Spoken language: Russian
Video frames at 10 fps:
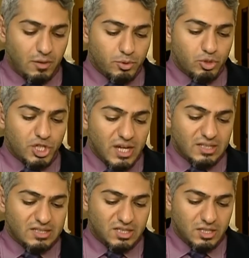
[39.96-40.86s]

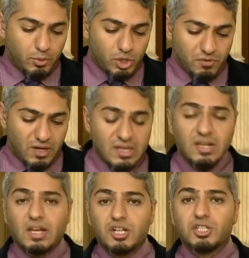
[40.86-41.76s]
бюджета. Среди прочего,
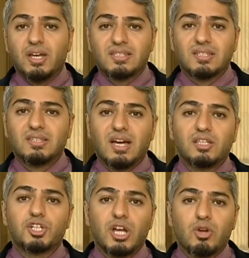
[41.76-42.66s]
как ожидается,
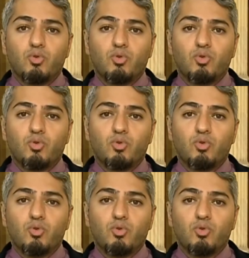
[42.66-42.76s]
данный шаг